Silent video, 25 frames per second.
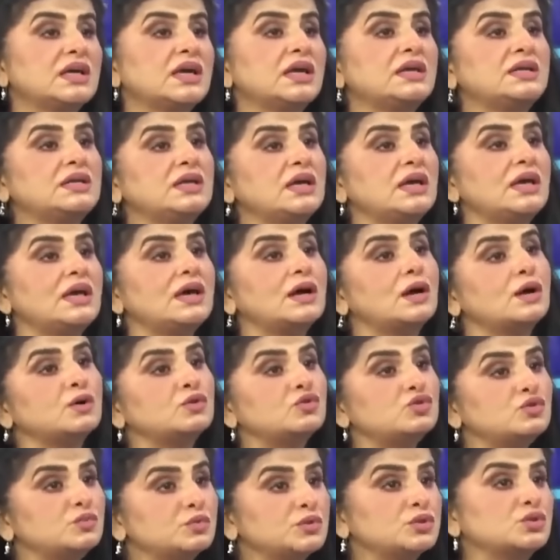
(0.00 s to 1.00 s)
कि ये
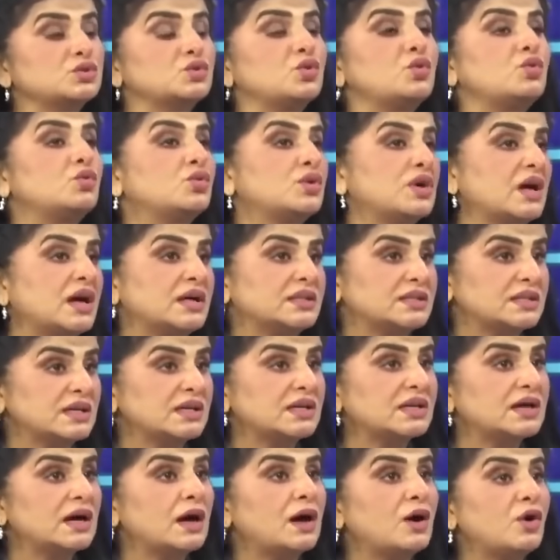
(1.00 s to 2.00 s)
हकूमत को उड़ा
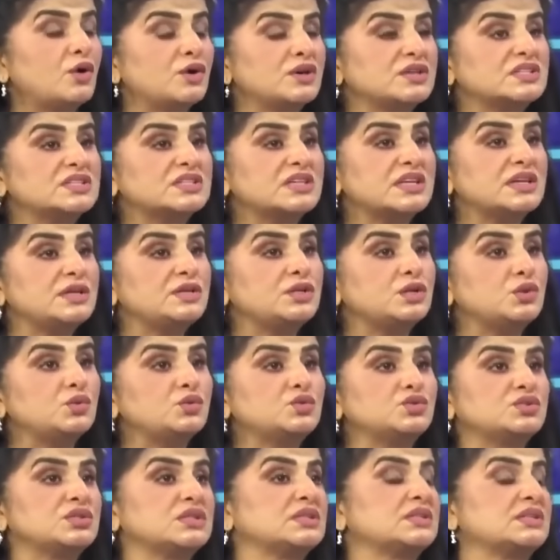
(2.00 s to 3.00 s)
देगा और इसकी
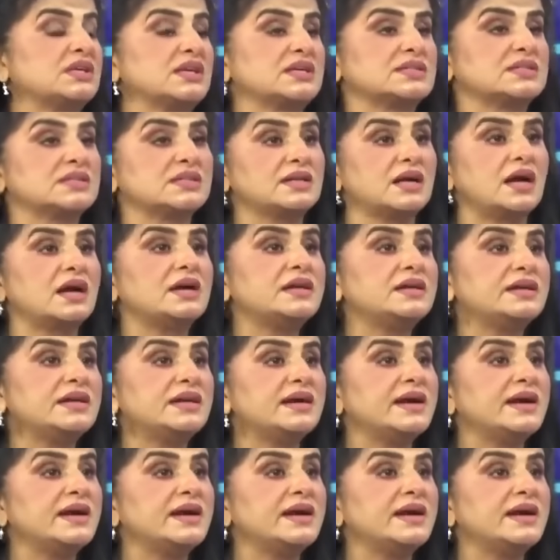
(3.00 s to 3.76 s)
नहूसत के असरा